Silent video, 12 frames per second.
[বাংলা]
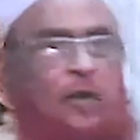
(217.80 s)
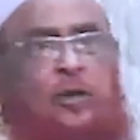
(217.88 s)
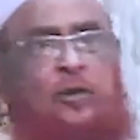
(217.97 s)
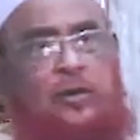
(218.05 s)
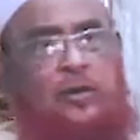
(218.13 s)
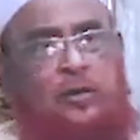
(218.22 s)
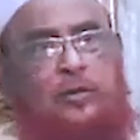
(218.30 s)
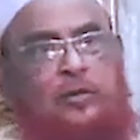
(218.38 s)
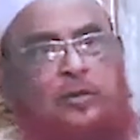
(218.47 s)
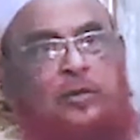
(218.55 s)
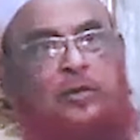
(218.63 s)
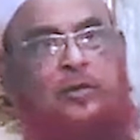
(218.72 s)
কারণ
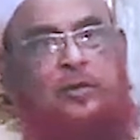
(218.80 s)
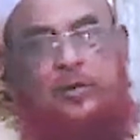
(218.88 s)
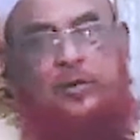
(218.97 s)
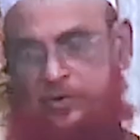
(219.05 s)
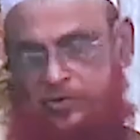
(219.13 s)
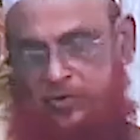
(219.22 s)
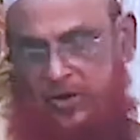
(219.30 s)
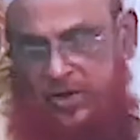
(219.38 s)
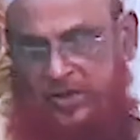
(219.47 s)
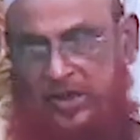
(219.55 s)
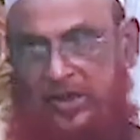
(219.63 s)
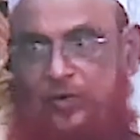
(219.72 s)

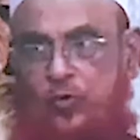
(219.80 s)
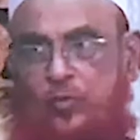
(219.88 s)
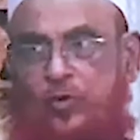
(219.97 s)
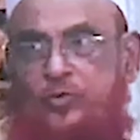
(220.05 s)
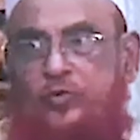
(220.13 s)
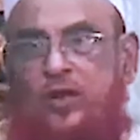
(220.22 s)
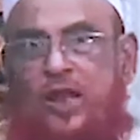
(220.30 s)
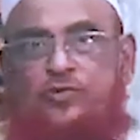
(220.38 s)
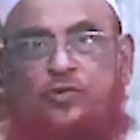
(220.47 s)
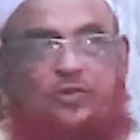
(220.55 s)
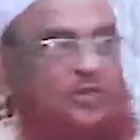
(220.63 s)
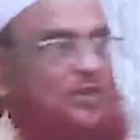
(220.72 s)
শয়তানের
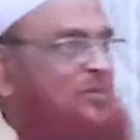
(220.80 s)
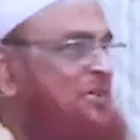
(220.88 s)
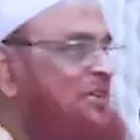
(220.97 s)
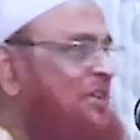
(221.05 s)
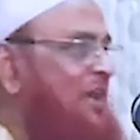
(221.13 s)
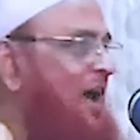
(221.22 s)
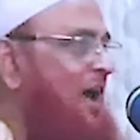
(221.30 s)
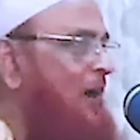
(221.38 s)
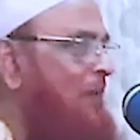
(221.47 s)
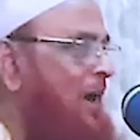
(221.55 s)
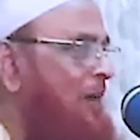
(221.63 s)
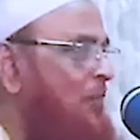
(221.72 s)
কুমন্ত্রণার শক্তি বেশি না
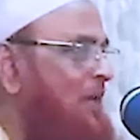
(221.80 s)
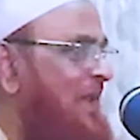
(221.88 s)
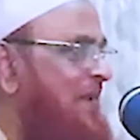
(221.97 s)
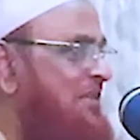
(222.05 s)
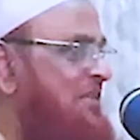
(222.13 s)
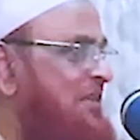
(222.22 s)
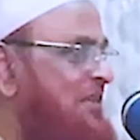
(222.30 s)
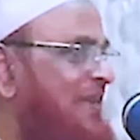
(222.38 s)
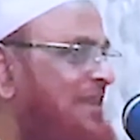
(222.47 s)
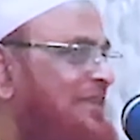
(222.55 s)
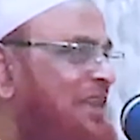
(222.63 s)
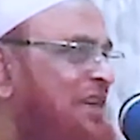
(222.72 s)
আমার মনের
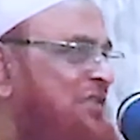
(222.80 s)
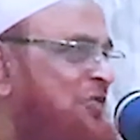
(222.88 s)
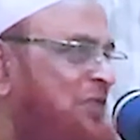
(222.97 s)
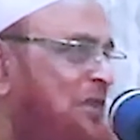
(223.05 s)
সিদ্ধান্তের